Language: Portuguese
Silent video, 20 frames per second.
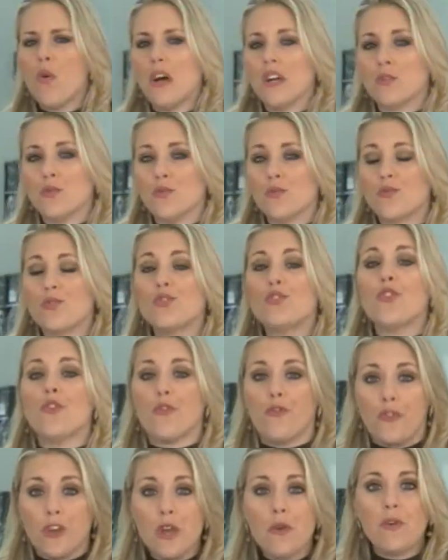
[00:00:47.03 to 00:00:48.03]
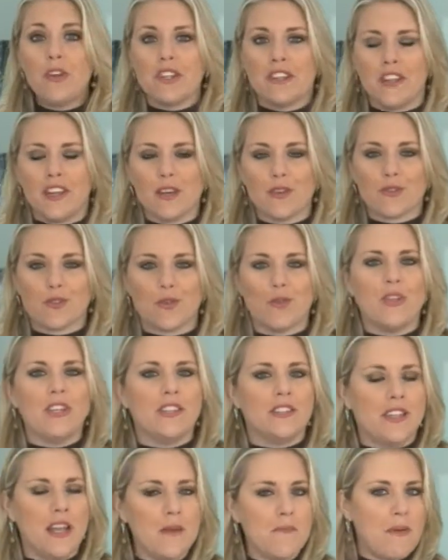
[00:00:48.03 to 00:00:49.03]
com anúncio de frio intenso
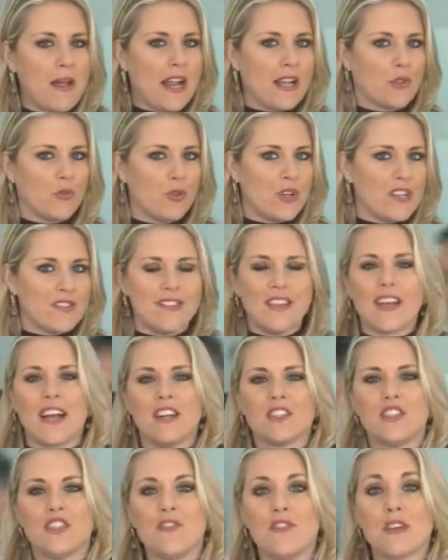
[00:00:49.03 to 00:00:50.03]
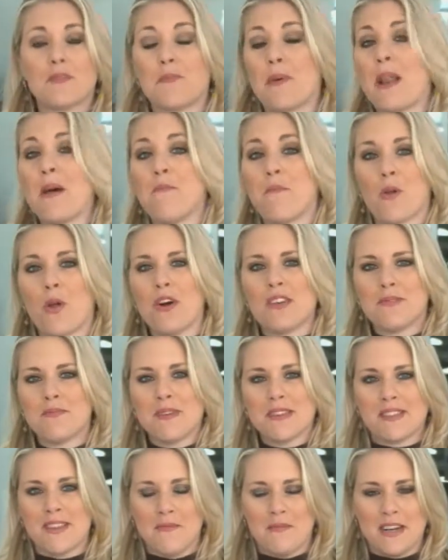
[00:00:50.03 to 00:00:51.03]
e temperaturas negativas para a
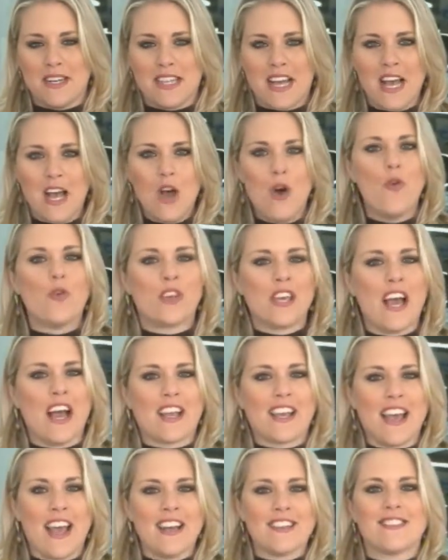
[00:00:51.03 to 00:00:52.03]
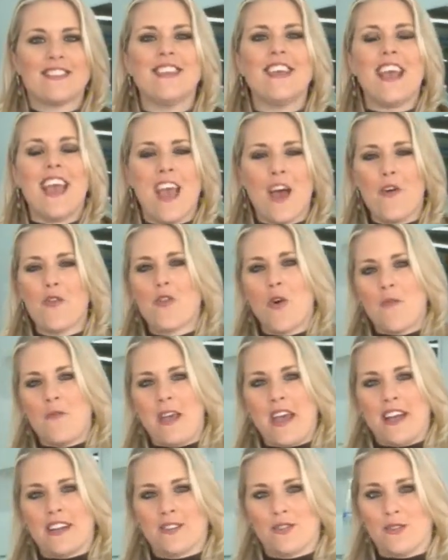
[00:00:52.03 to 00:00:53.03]
próxima semana, o que aquece é o
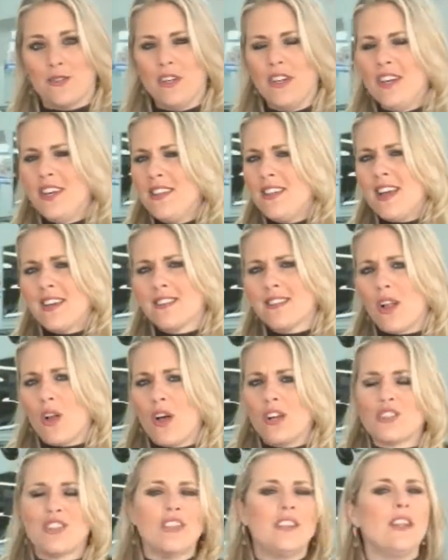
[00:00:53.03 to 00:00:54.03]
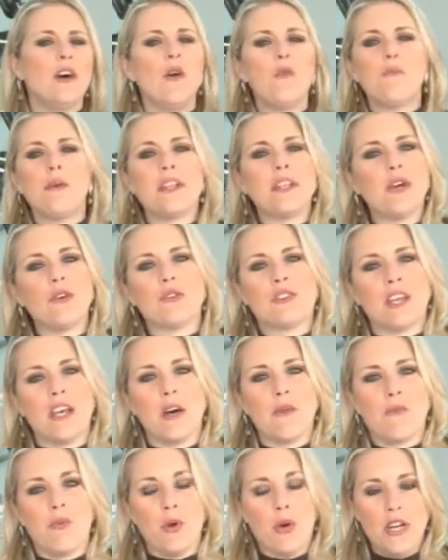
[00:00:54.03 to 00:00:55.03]
comércio. E esta loja não perdeu
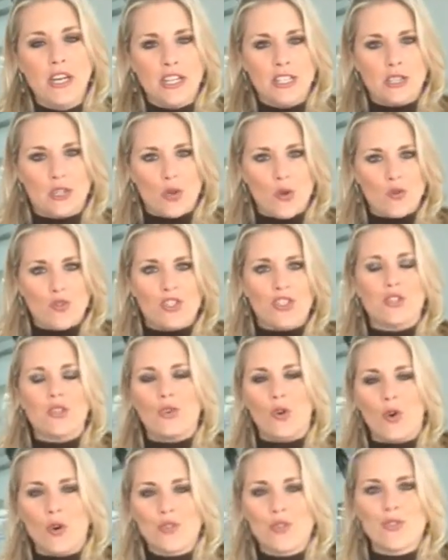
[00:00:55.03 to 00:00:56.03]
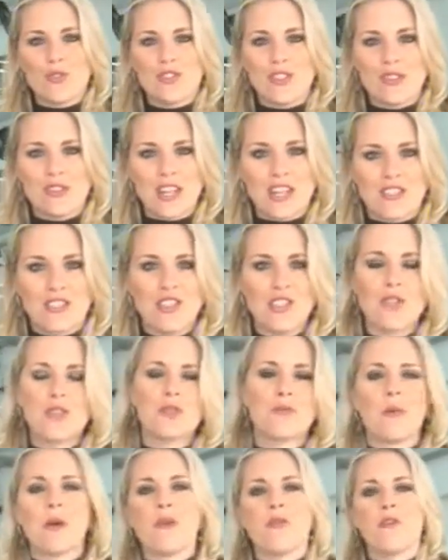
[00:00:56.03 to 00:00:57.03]
tempo e trouxe todos os seus
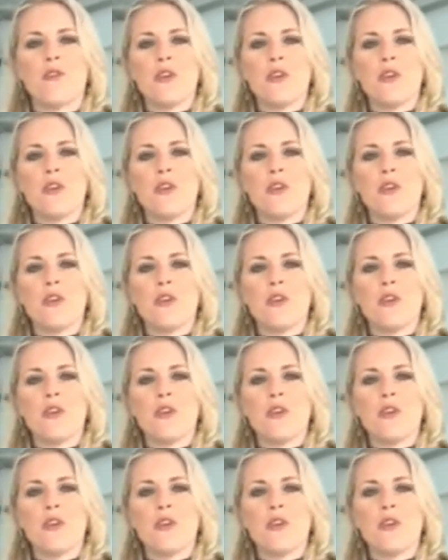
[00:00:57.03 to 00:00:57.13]
artigos para o